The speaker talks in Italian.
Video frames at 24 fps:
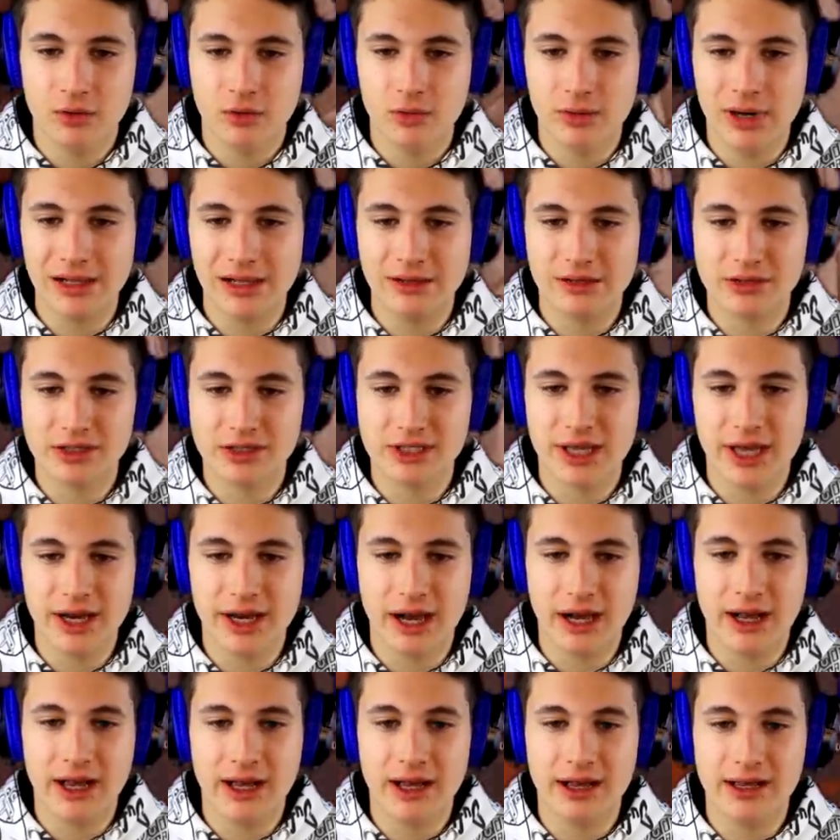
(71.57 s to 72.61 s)
un altro
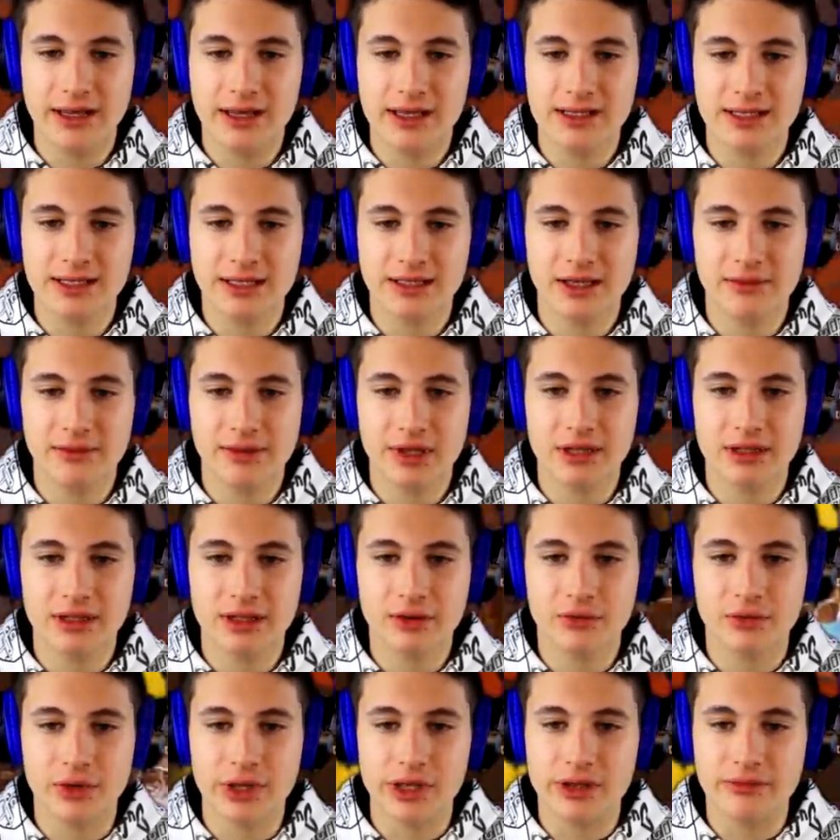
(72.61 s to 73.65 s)
scaracca
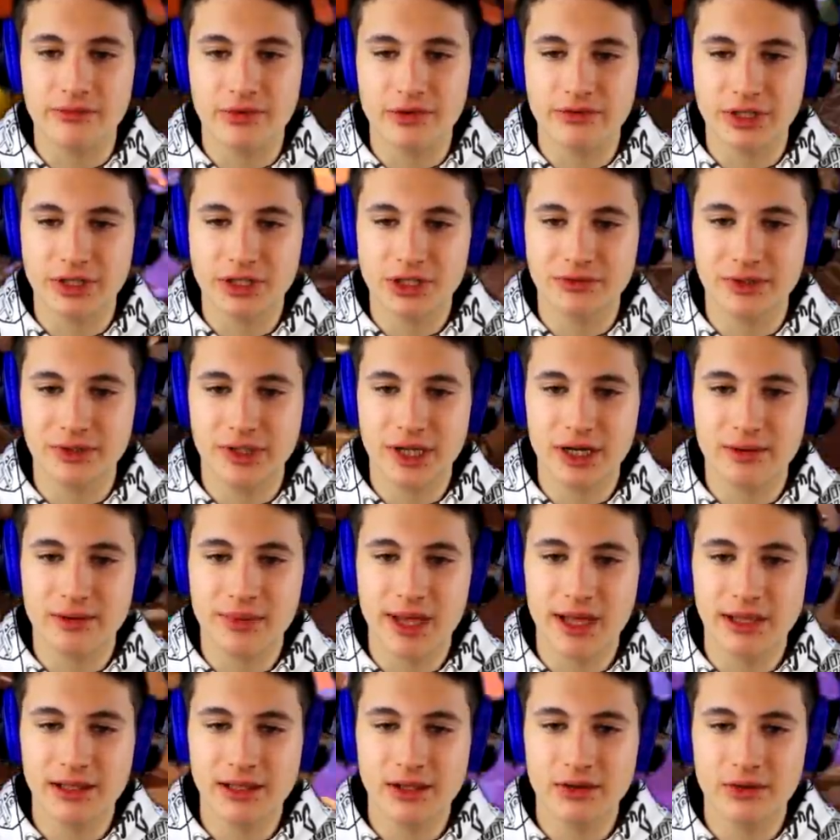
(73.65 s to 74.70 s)
esattamente qui vi faccio vedere
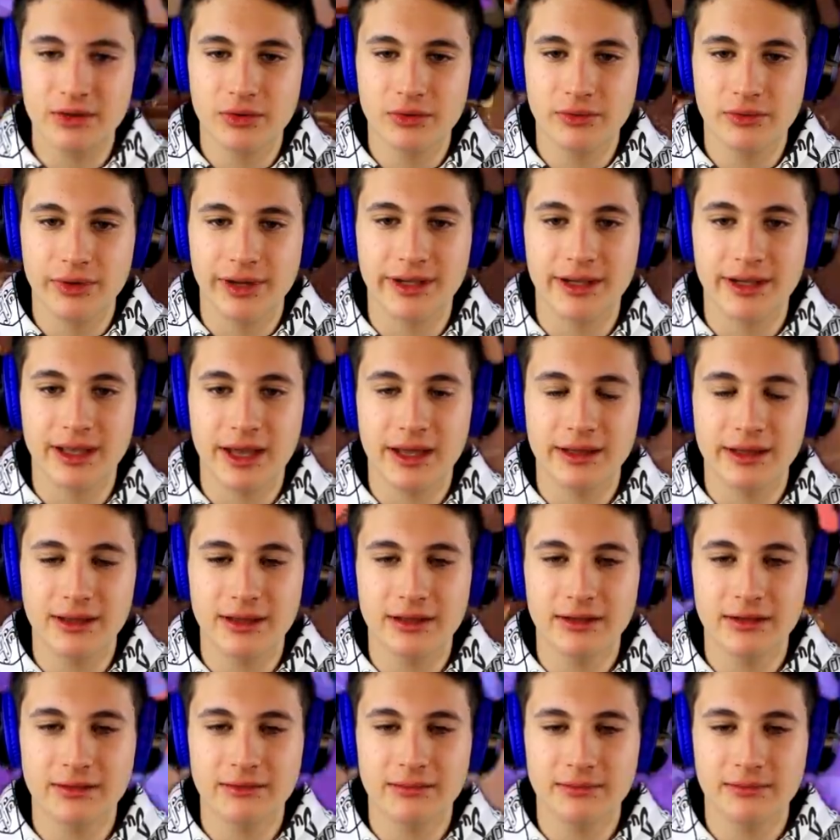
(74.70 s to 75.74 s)
meglio
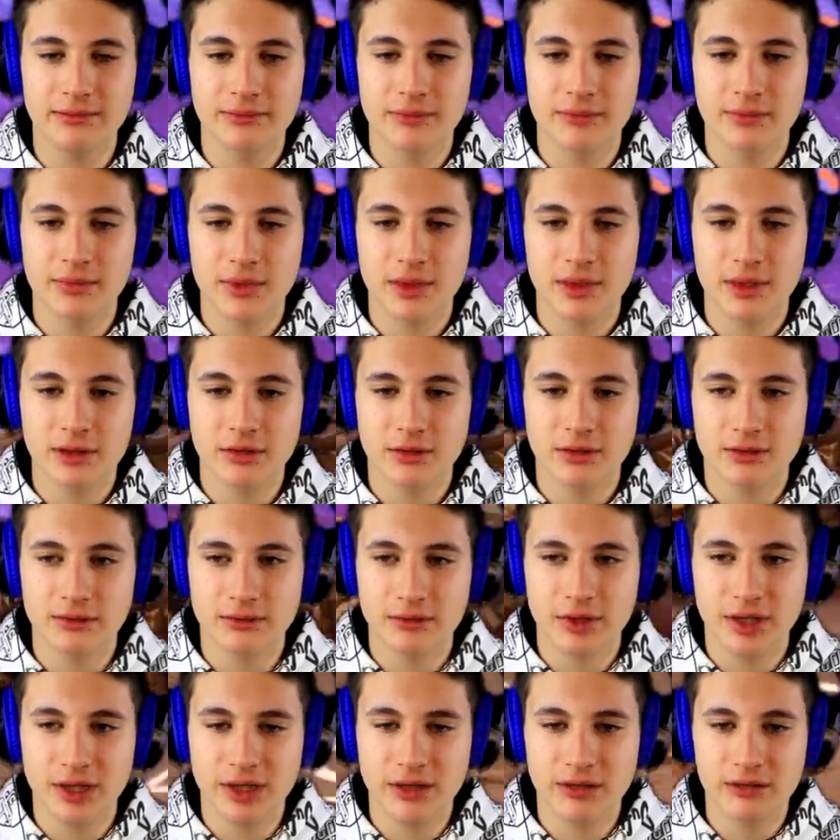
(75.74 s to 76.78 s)
guardate
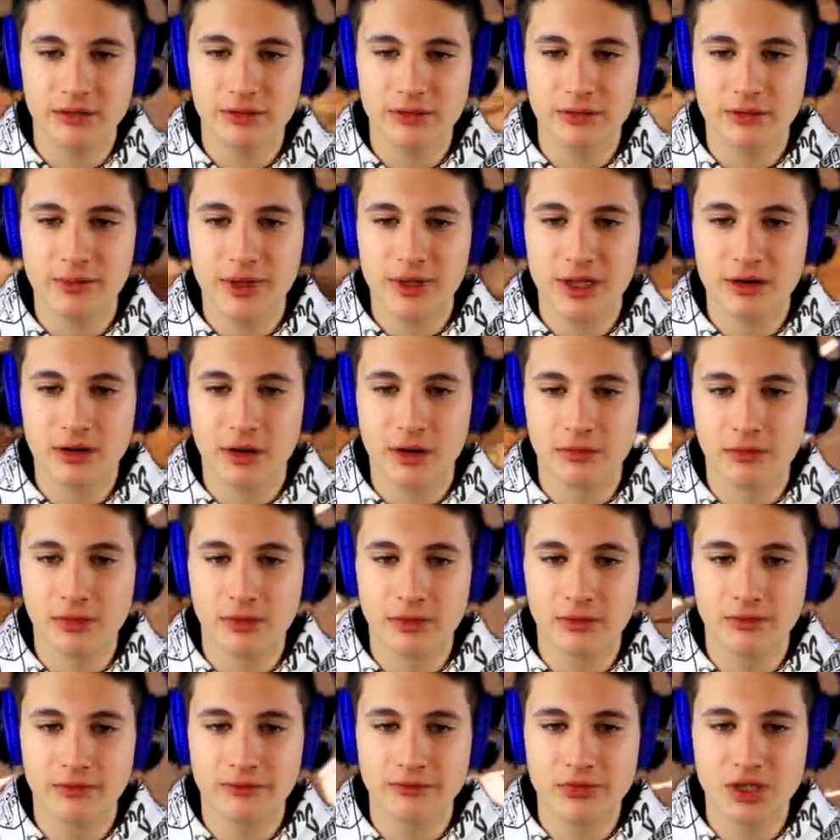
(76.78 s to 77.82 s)
Vedete dove mi
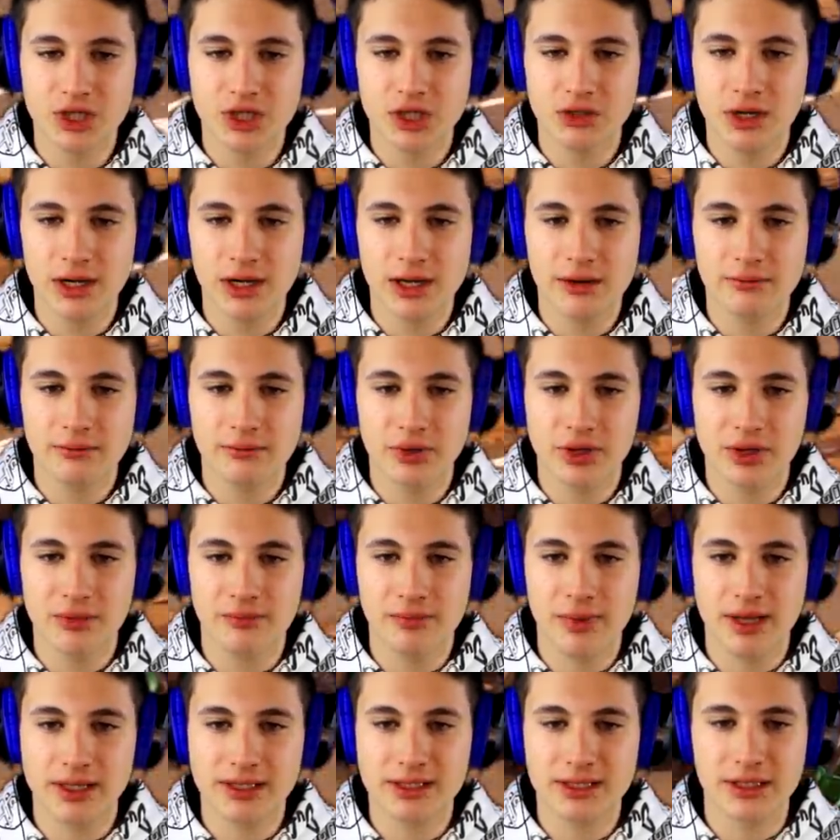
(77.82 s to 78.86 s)
trovo? Vicino al campo da
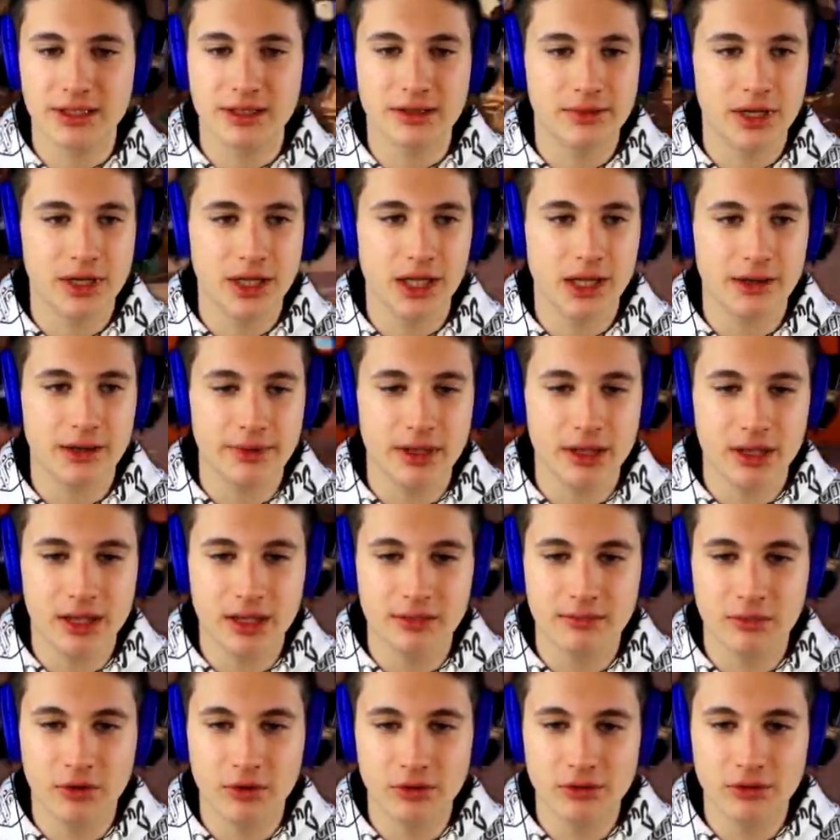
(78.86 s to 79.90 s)
basket praticamente,
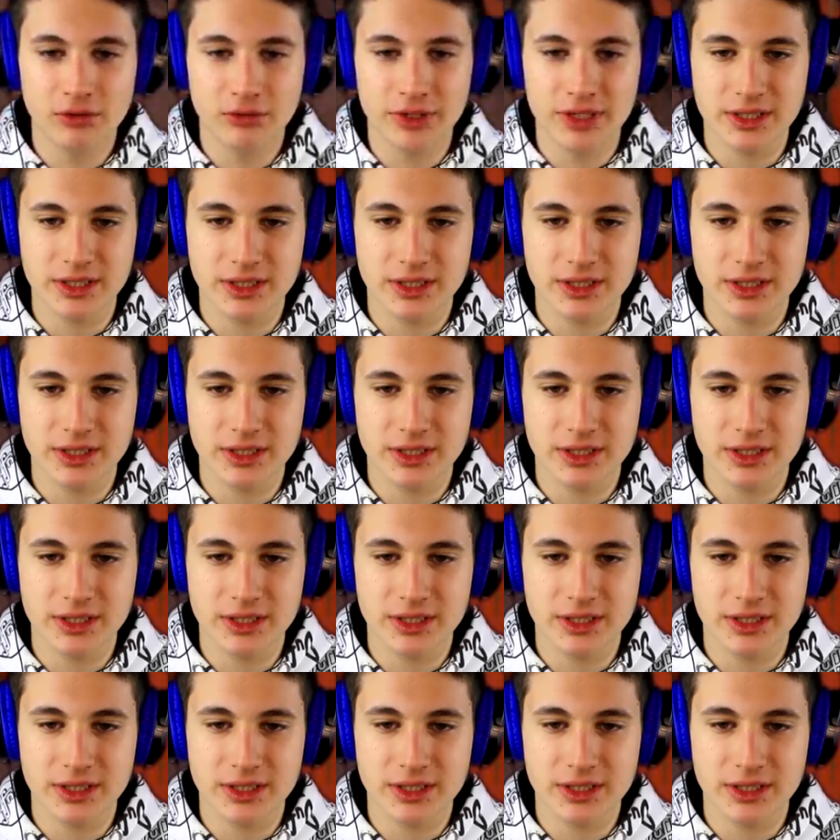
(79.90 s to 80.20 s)
molto